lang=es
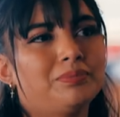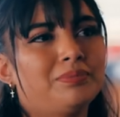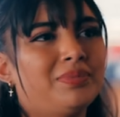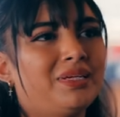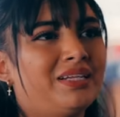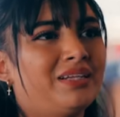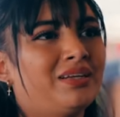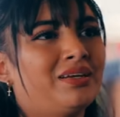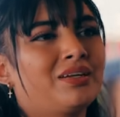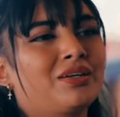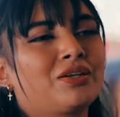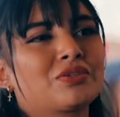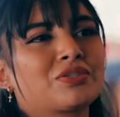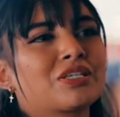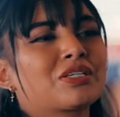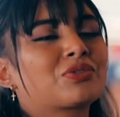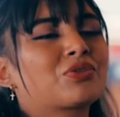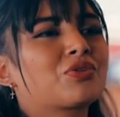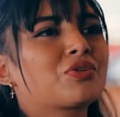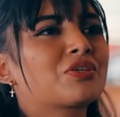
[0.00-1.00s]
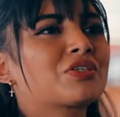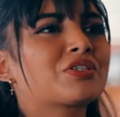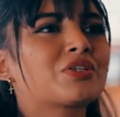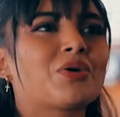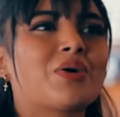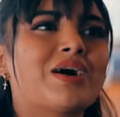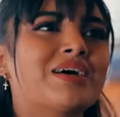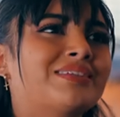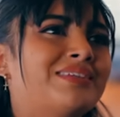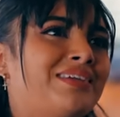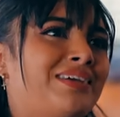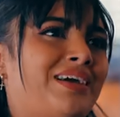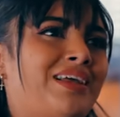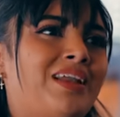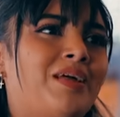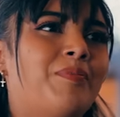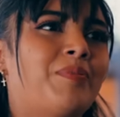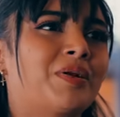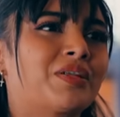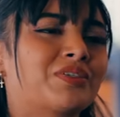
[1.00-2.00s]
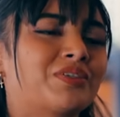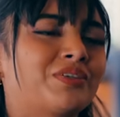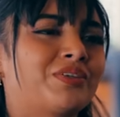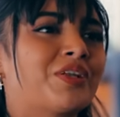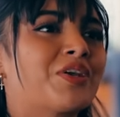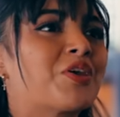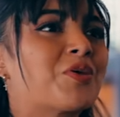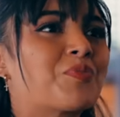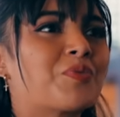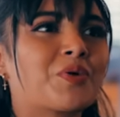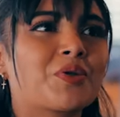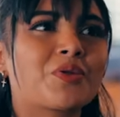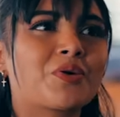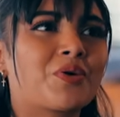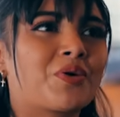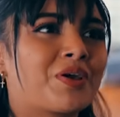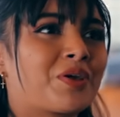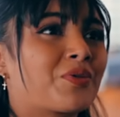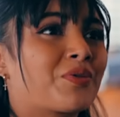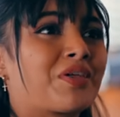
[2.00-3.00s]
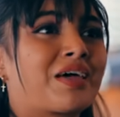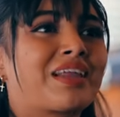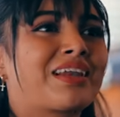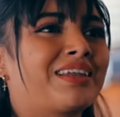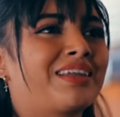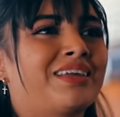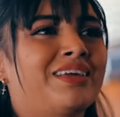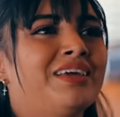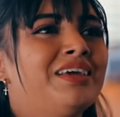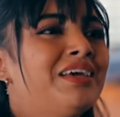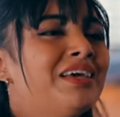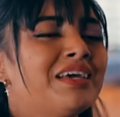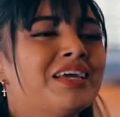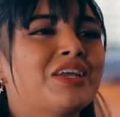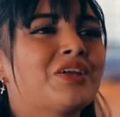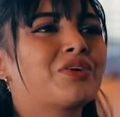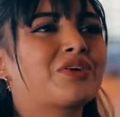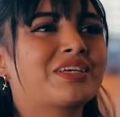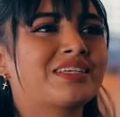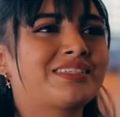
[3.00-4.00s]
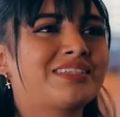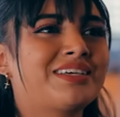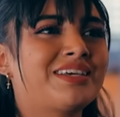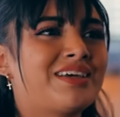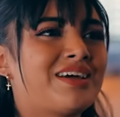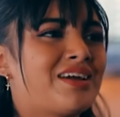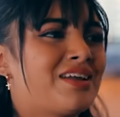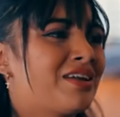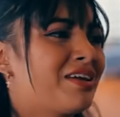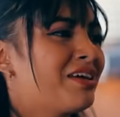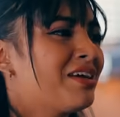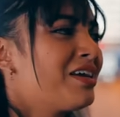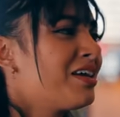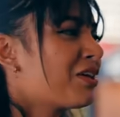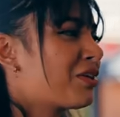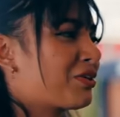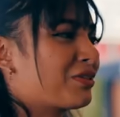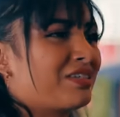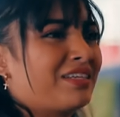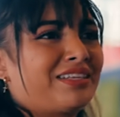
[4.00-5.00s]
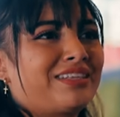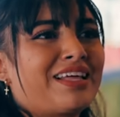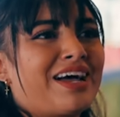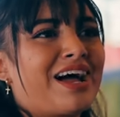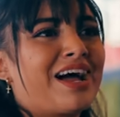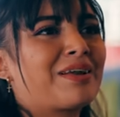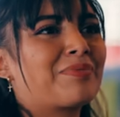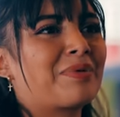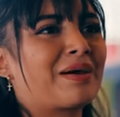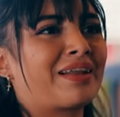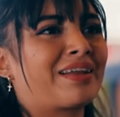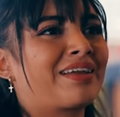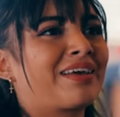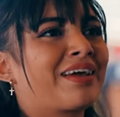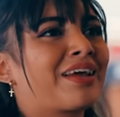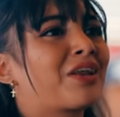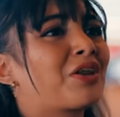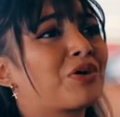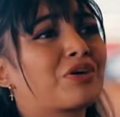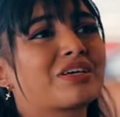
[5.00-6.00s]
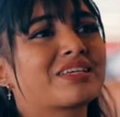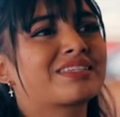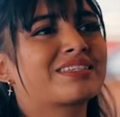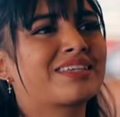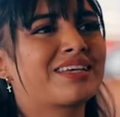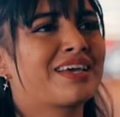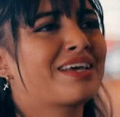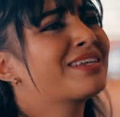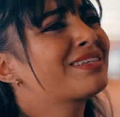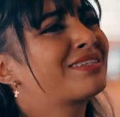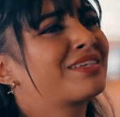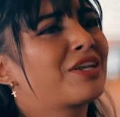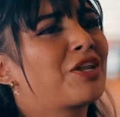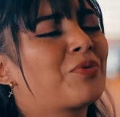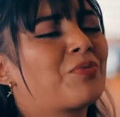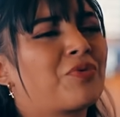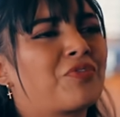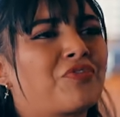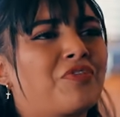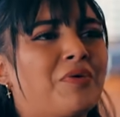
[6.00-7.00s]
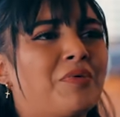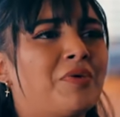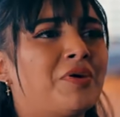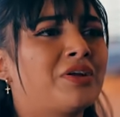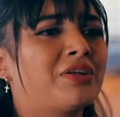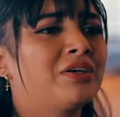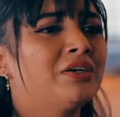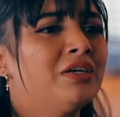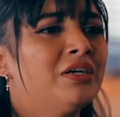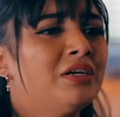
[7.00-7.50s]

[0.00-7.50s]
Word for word: Mire, los estudios no hacen a la persona. Yo puedo ayudarle en lo que sea. Cocinar, barrer, lo que sea. En serio, por favor.